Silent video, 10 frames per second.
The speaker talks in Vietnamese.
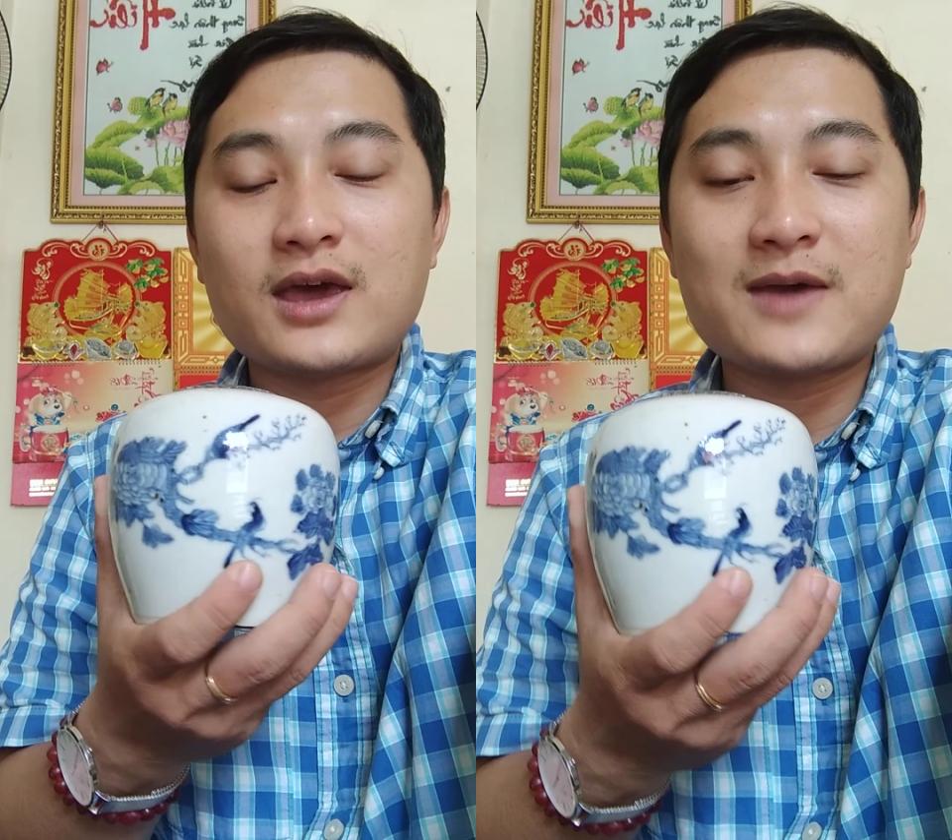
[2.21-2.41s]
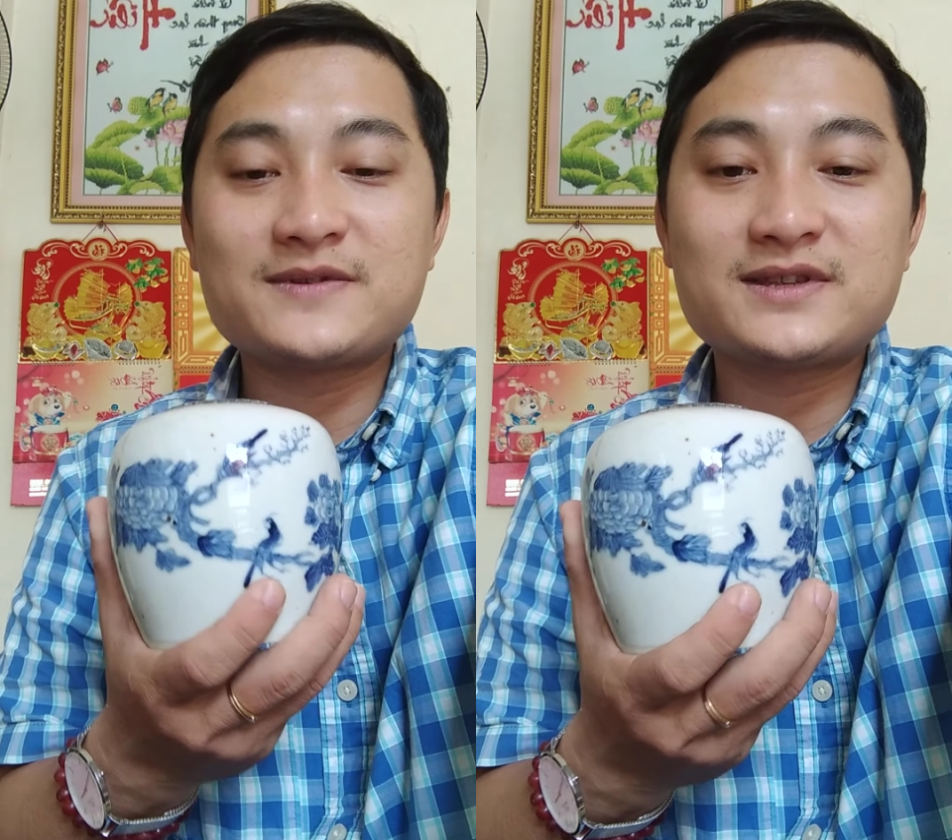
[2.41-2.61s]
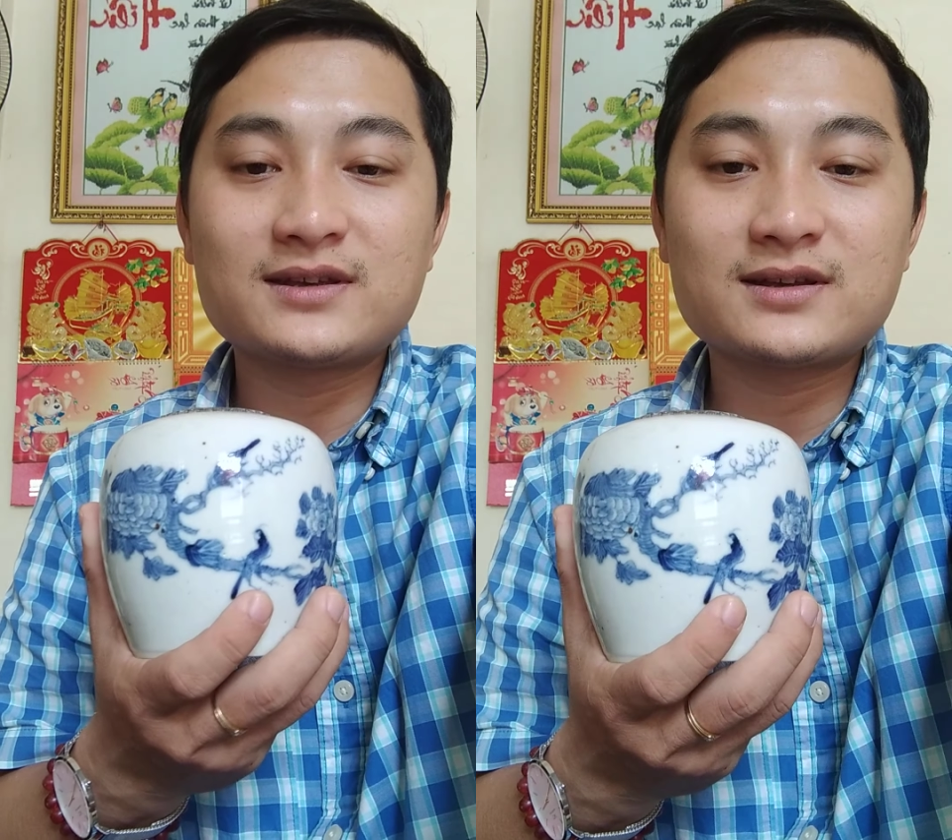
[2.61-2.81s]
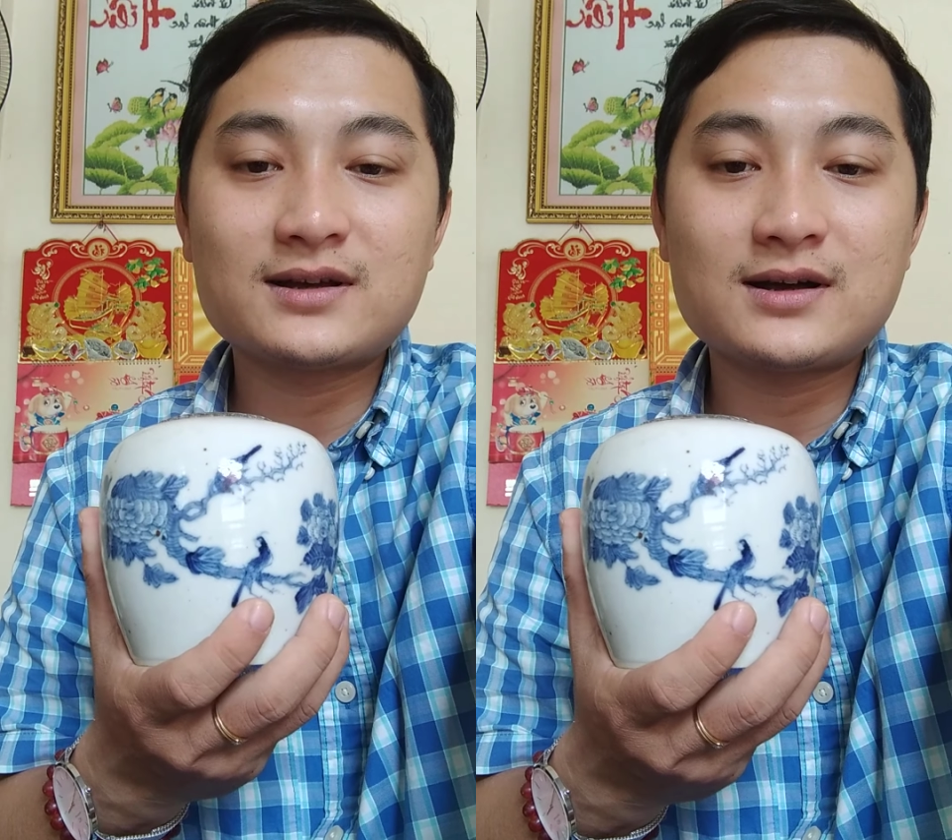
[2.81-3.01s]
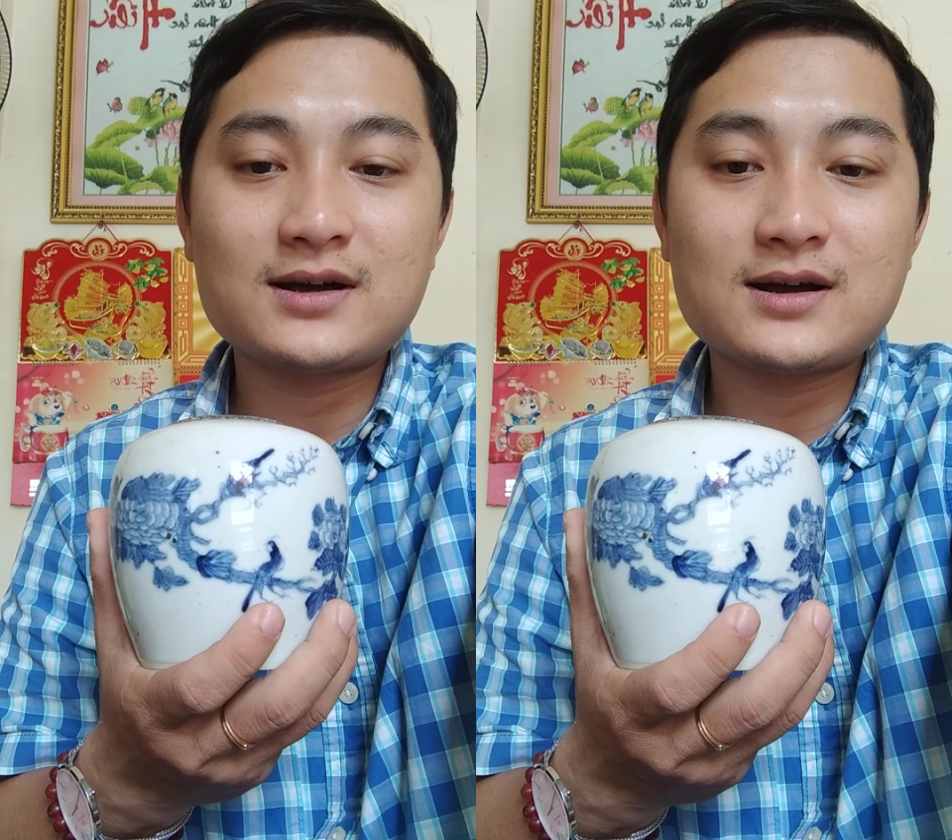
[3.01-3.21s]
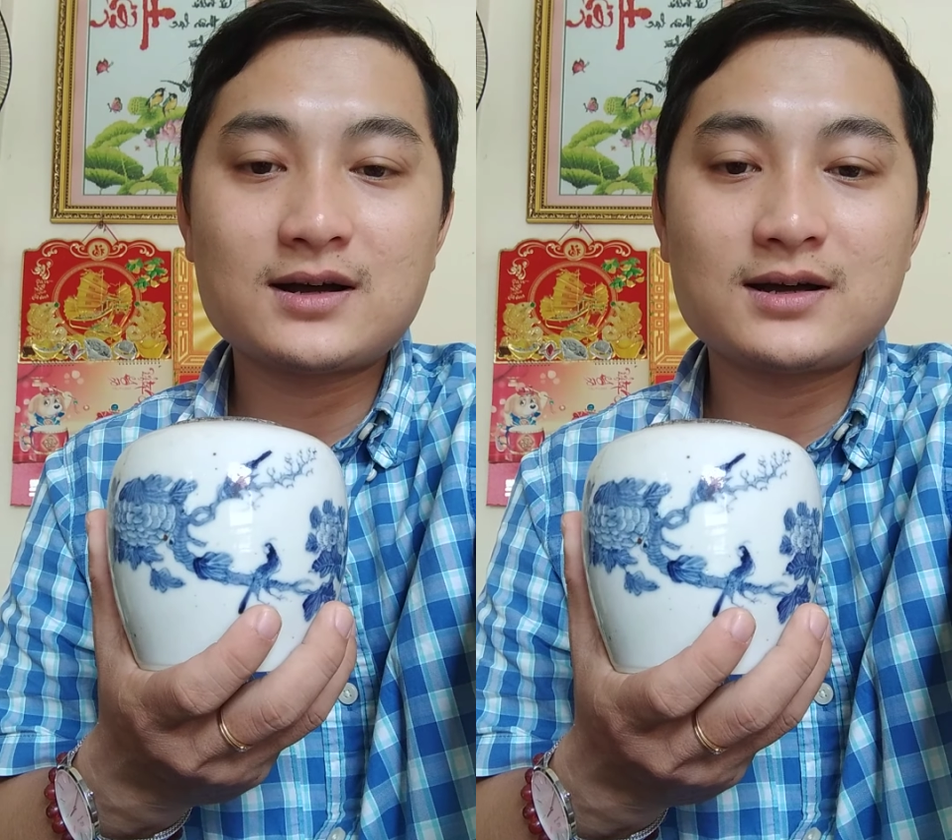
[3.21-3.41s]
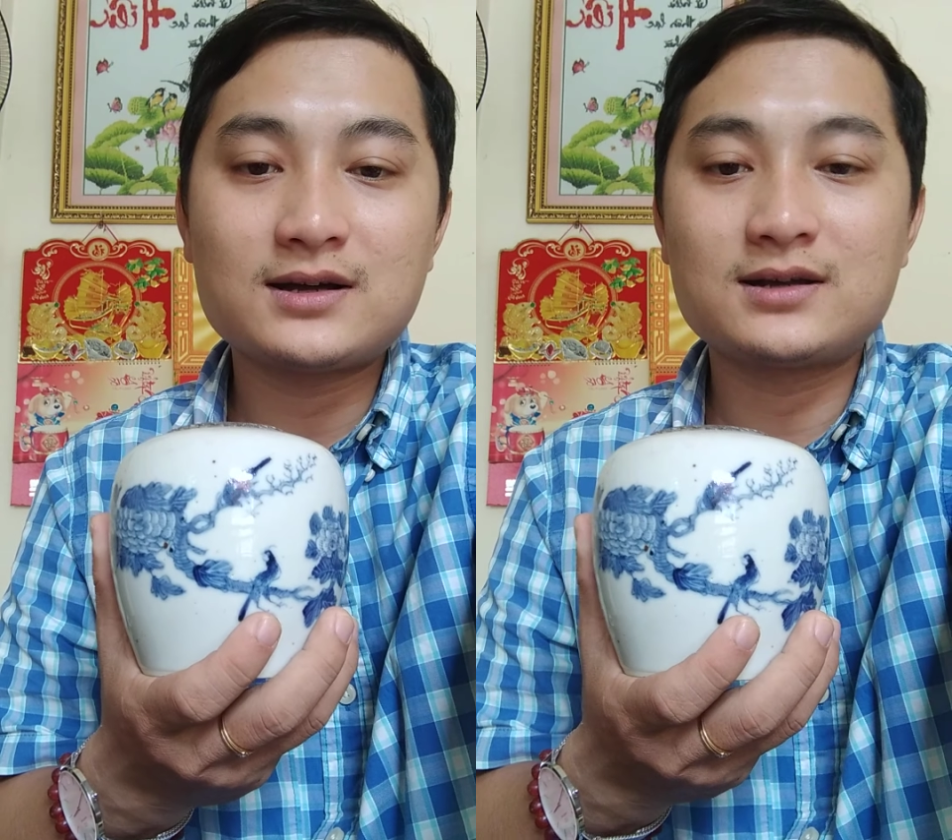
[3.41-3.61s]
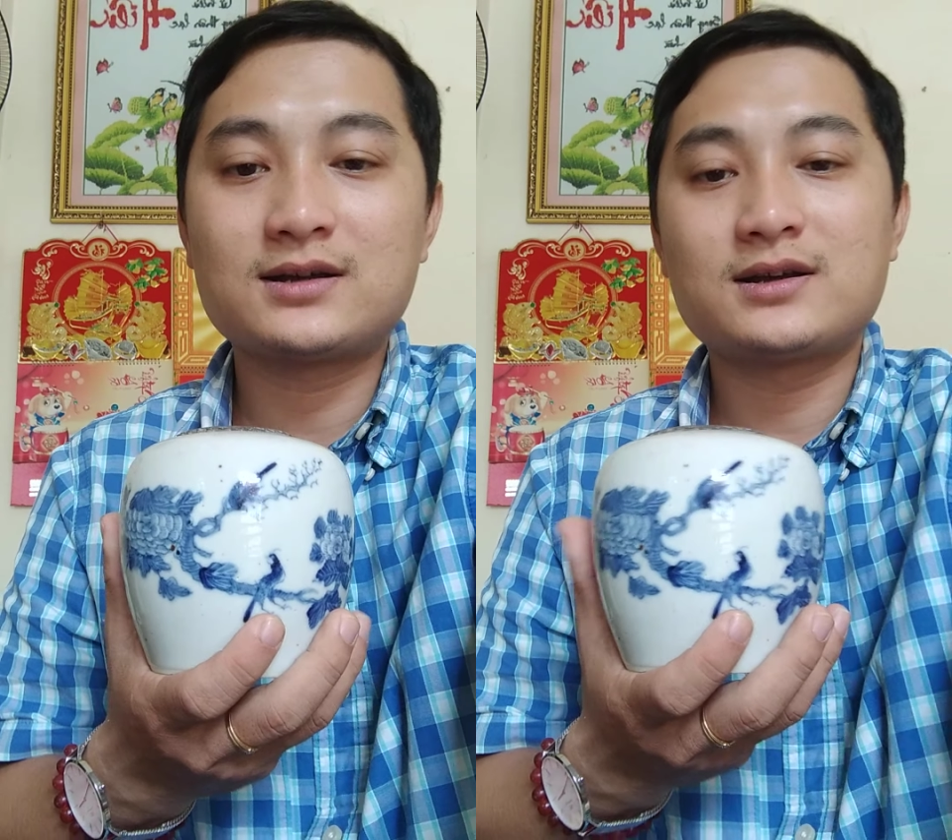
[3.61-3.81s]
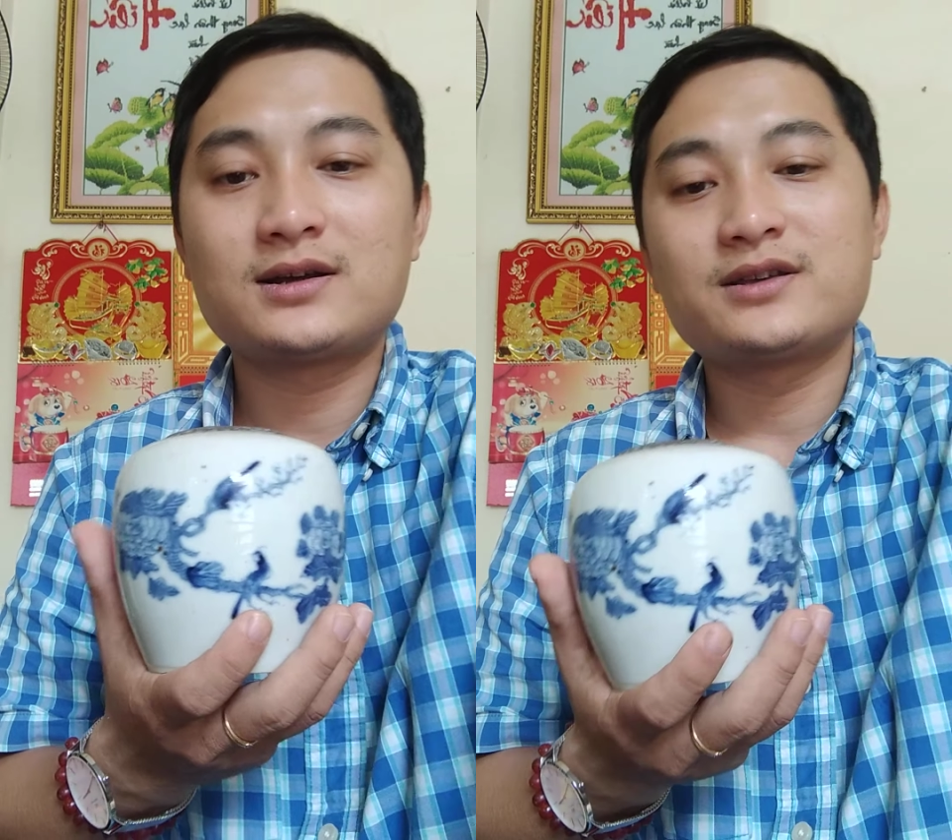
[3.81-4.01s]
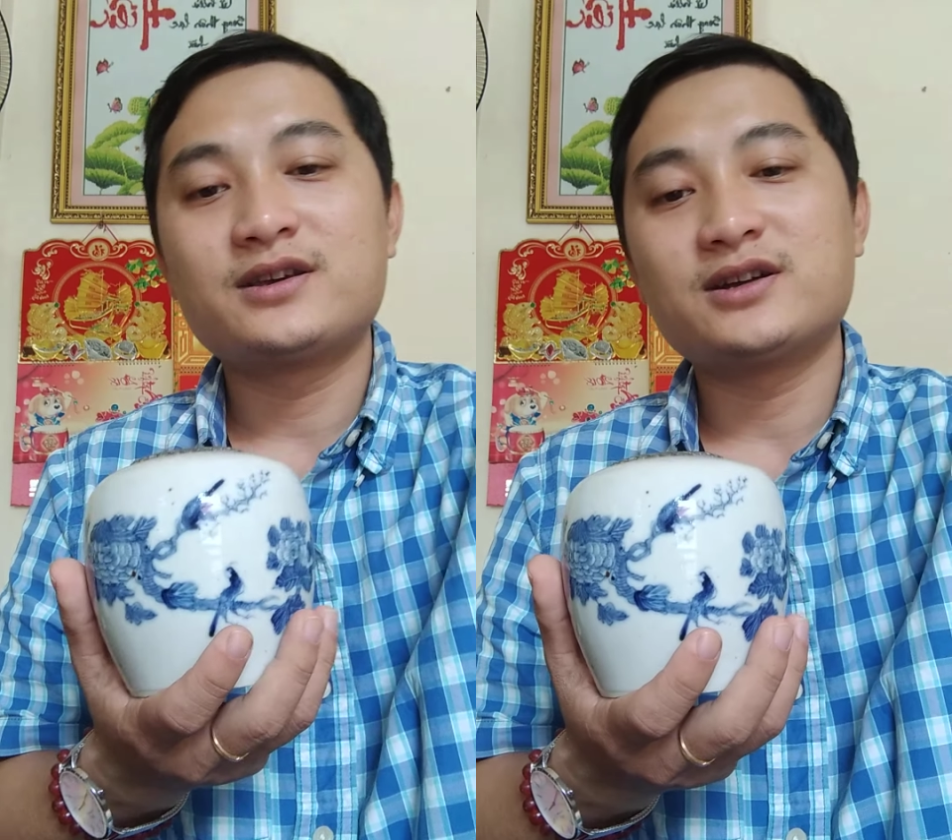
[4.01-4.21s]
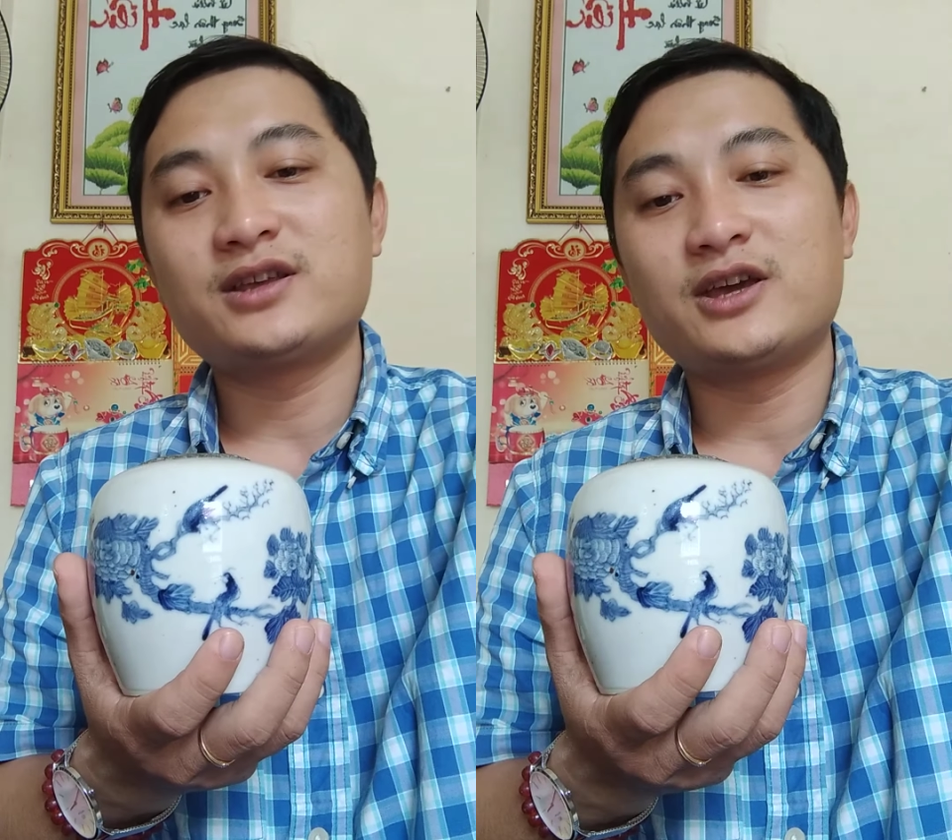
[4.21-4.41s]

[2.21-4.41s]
em xin uh, giới